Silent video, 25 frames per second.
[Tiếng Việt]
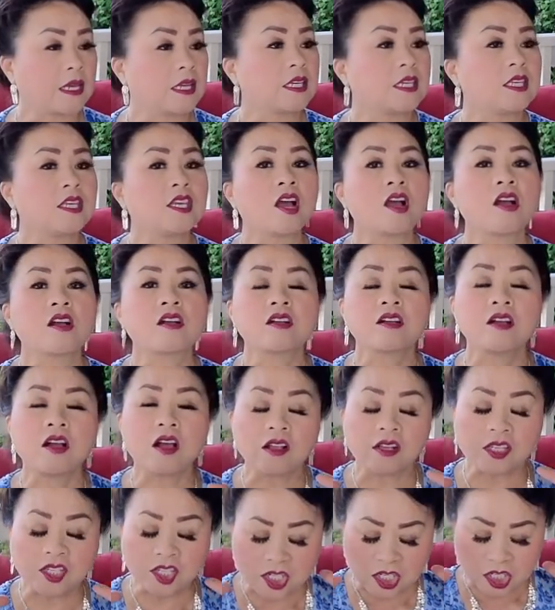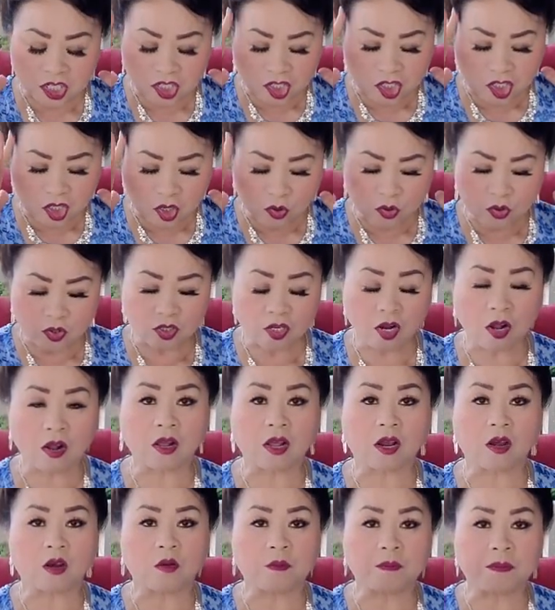do có chỉ trâu do
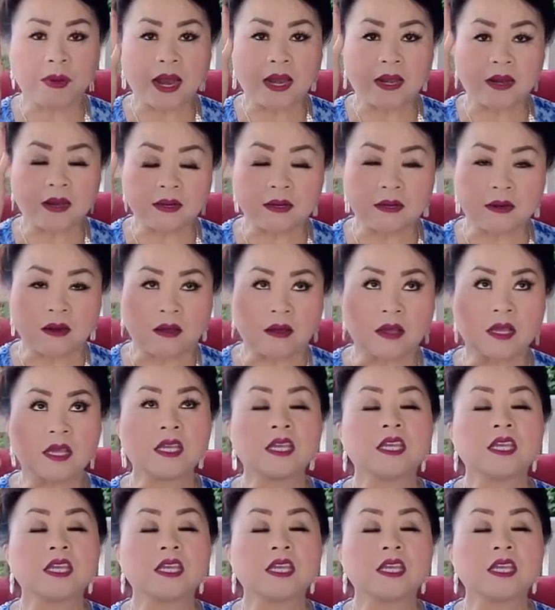có lúc ba lư nó